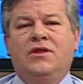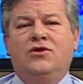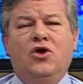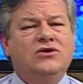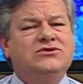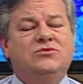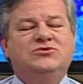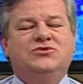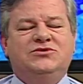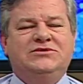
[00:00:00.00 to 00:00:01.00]
Nós
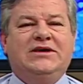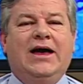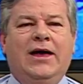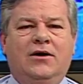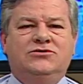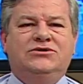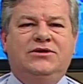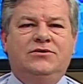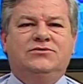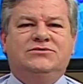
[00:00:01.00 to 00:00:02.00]
somos o Israel de
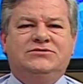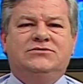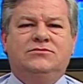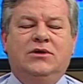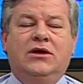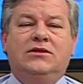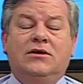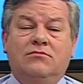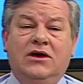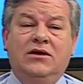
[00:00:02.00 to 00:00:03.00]
Deus, é?
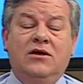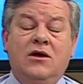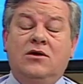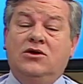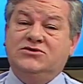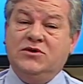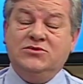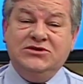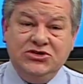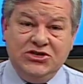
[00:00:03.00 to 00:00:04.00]
Também nós
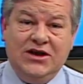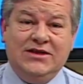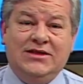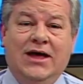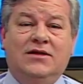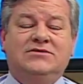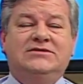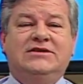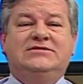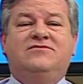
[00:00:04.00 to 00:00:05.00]
somos enxertados
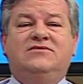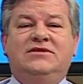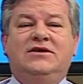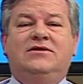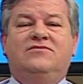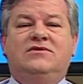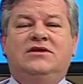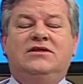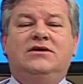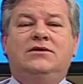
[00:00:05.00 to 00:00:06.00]
nessa videira
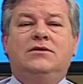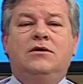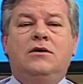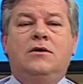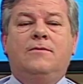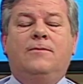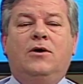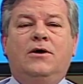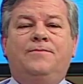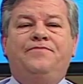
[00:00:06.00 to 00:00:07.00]
verdadeira,
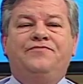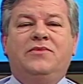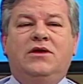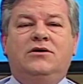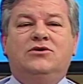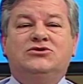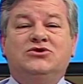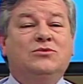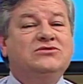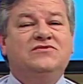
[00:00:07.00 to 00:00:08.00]
não é? E nós
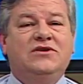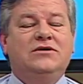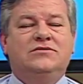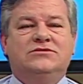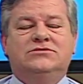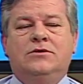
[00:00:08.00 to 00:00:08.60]
somos filhos.